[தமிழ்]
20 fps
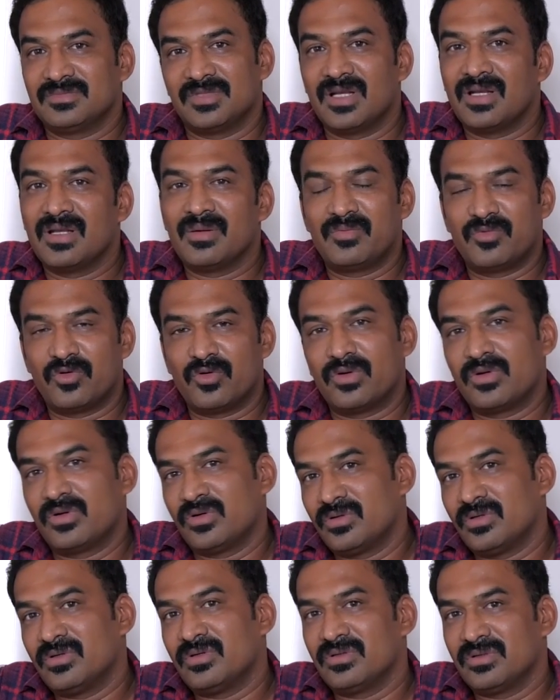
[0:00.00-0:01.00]
நல்லா ஃபோட்டோ
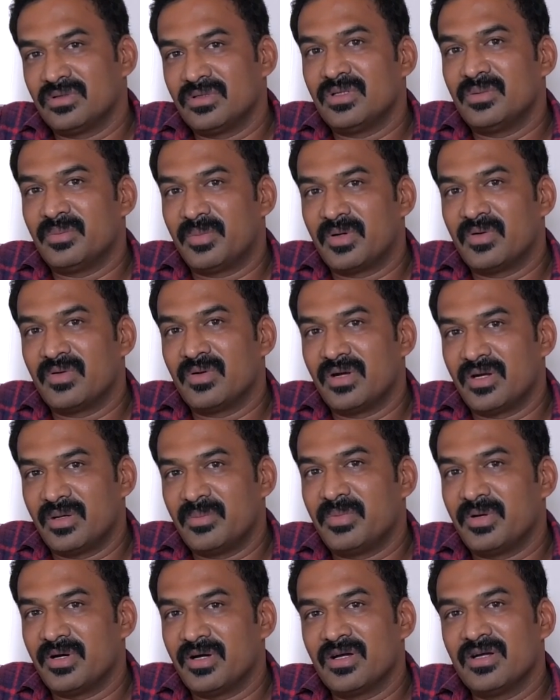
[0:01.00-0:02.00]
இது பண்ண
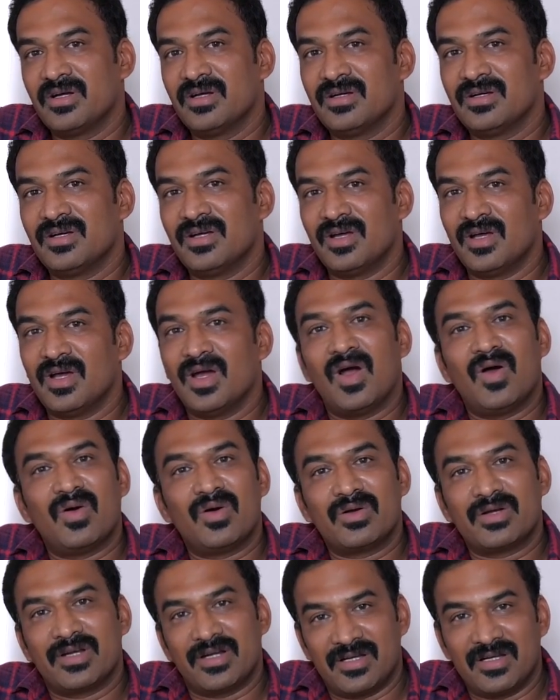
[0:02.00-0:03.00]
எடுப்பாங்க
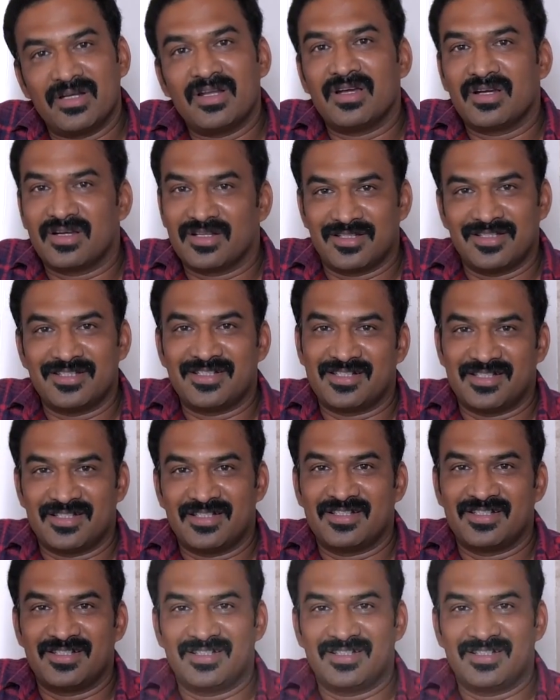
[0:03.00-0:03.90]
அவர்கிட்ட நான் கற்றுக்கிட்டேன்